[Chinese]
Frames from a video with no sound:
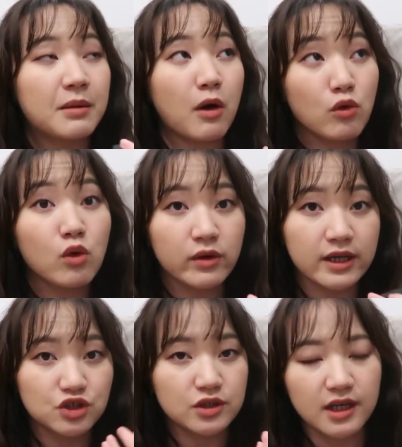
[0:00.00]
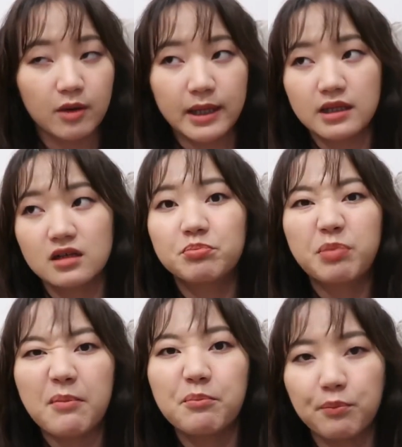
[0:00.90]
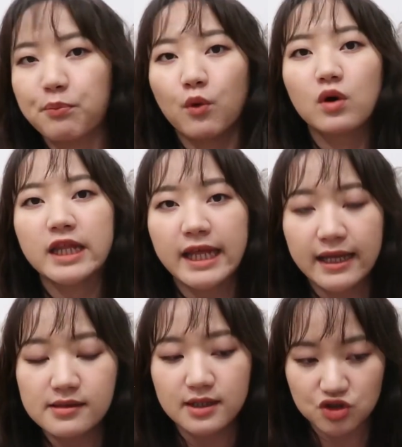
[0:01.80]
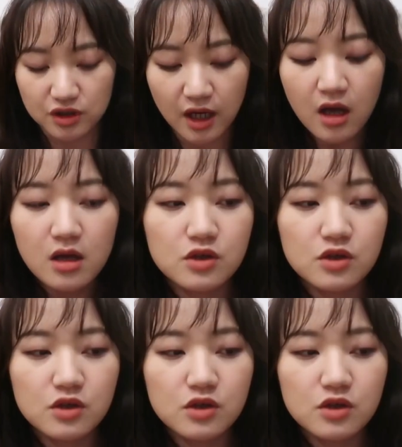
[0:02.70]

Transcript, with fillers: 把毛孔给遮掉，把那个斑驳的那个样子给遮掉。